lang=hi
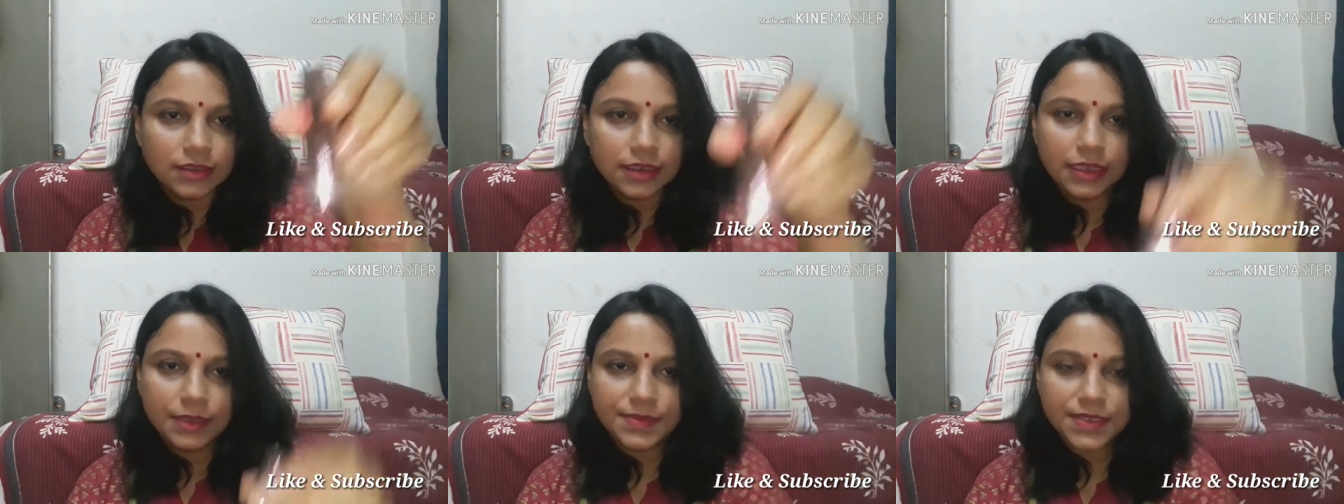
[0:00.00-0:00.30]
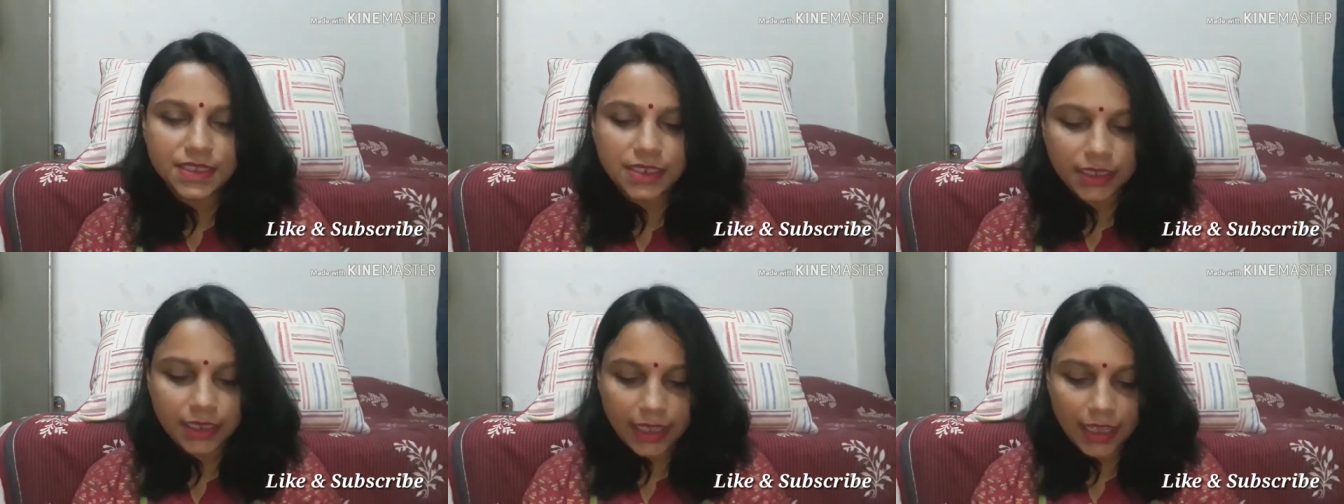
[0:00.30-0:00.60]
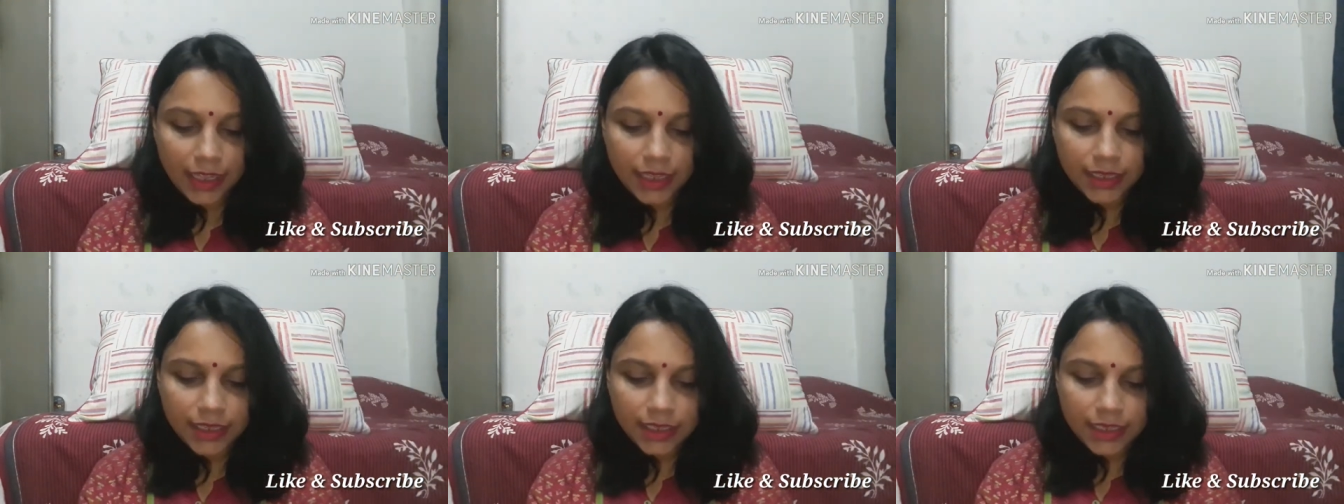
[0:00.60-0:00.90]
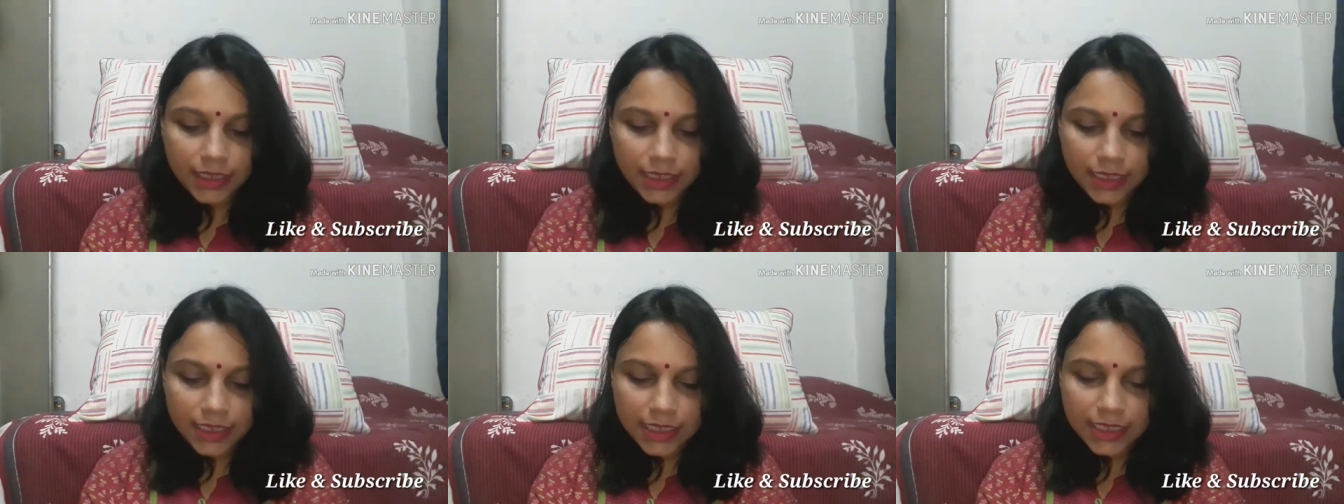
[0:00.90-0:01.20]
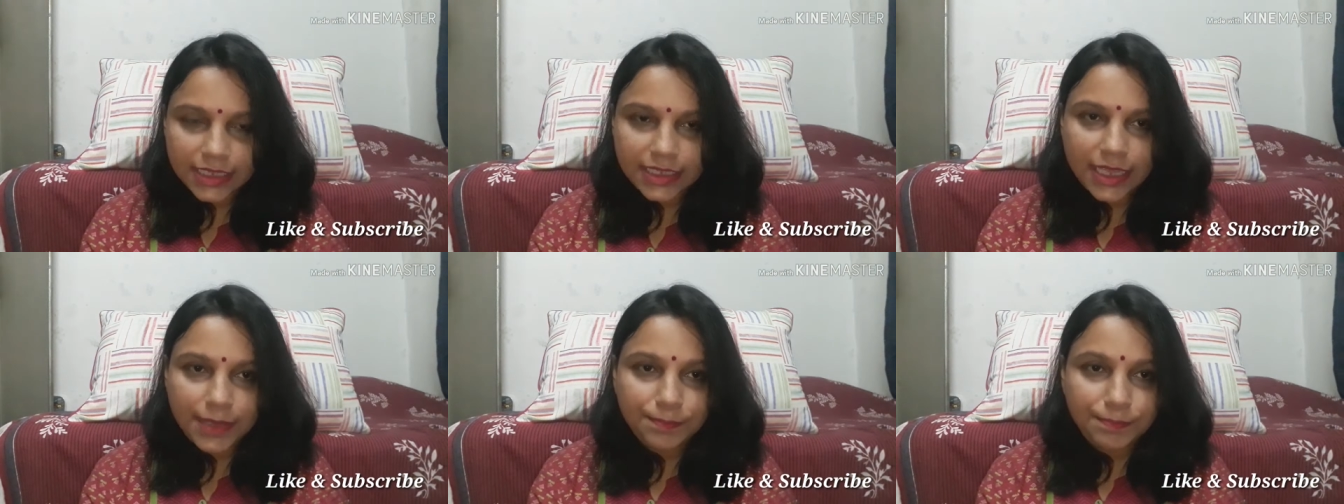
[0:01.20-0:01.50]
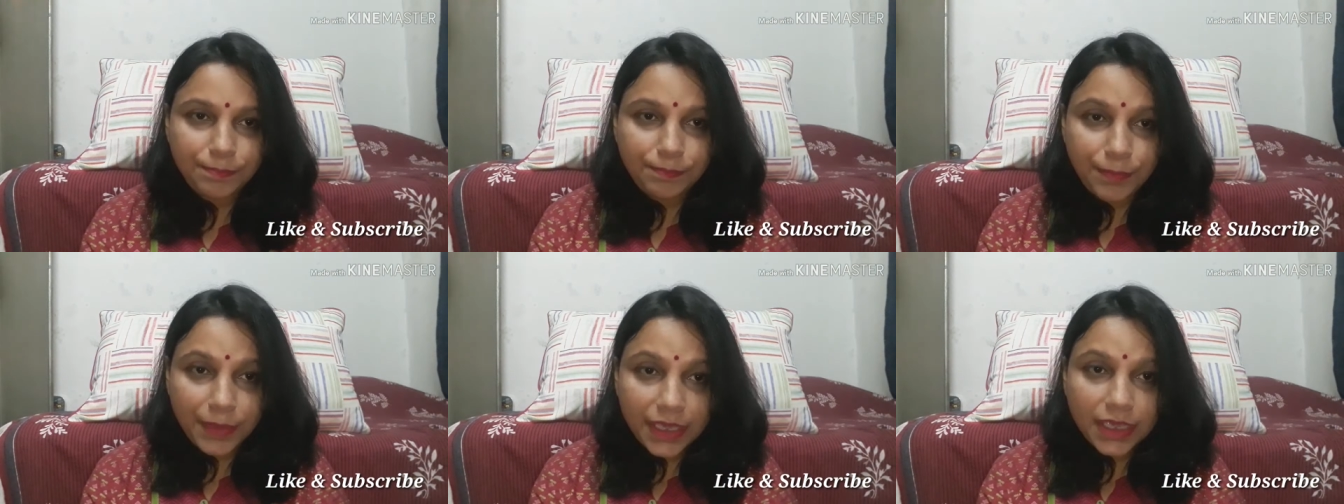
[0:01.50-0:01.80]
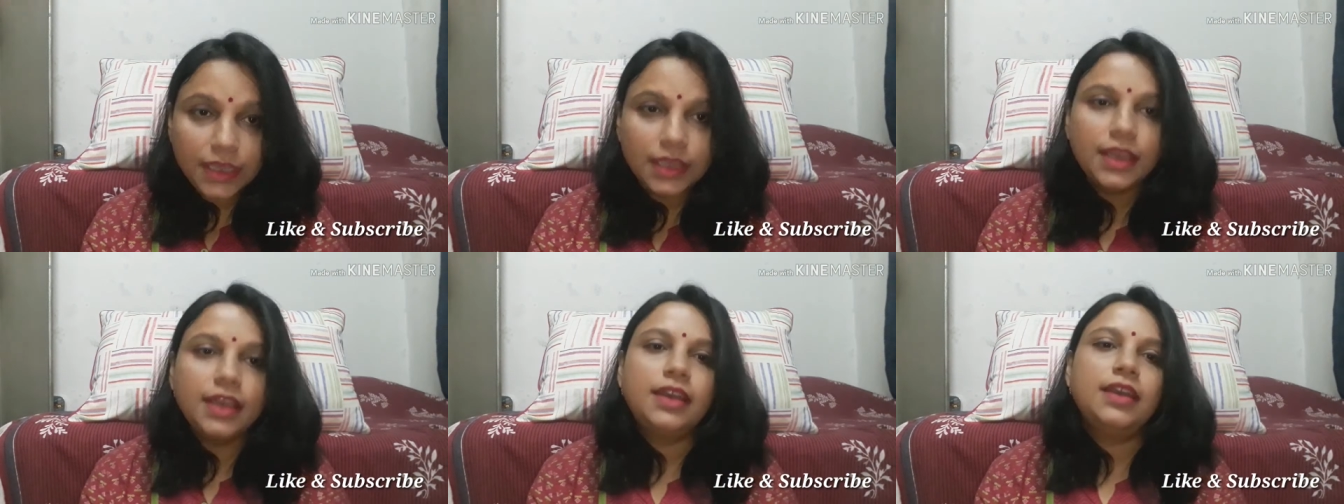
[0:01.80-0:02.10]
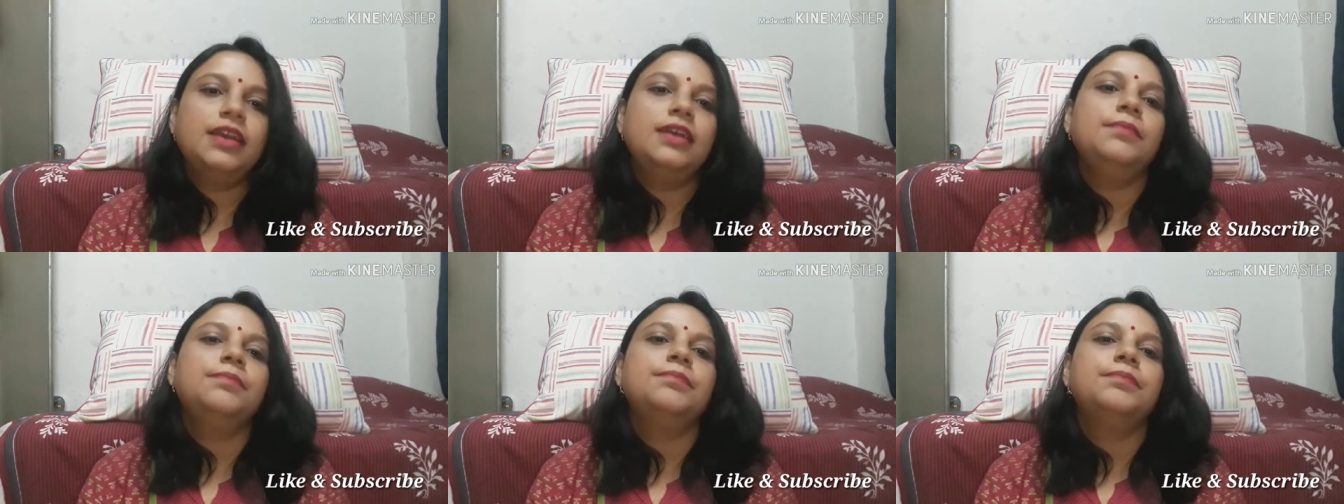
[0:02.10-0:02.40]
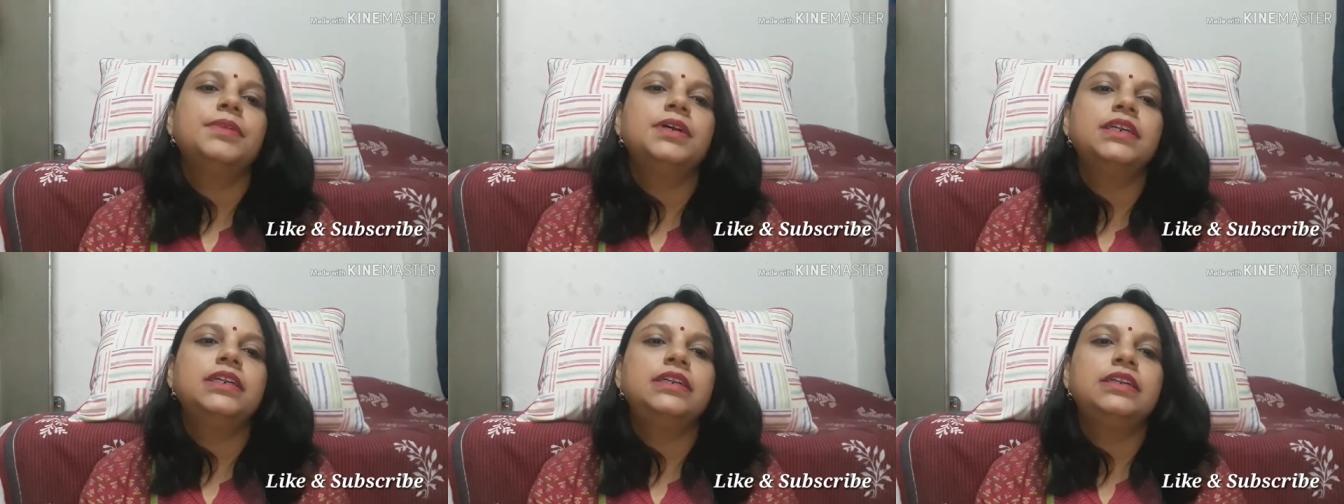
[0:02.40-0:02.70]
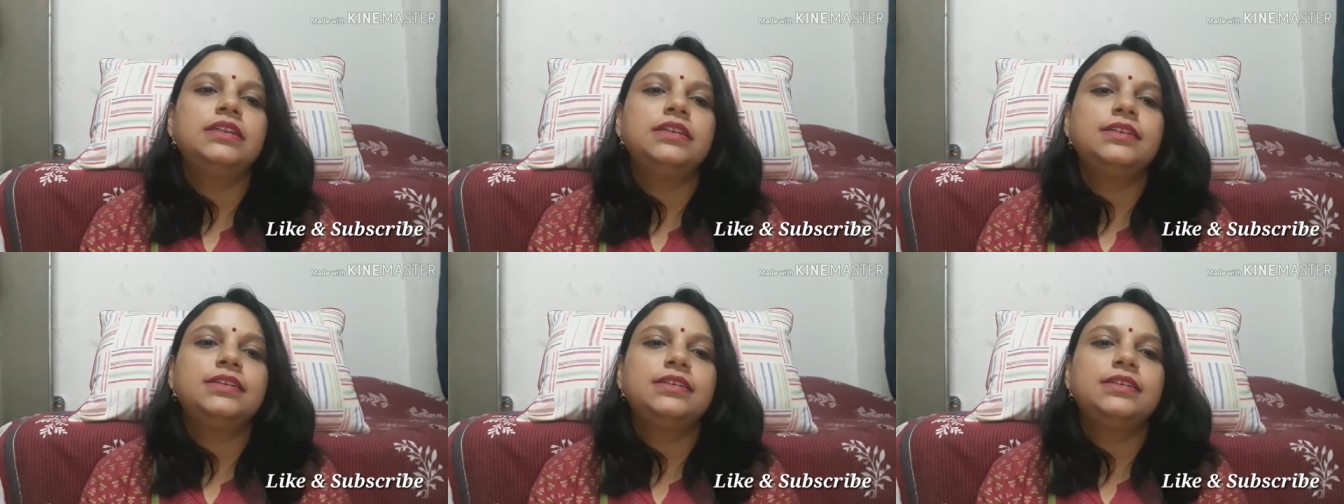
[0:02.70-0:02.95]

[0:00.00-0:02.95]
लिपस्टिक है ये पिंक है बट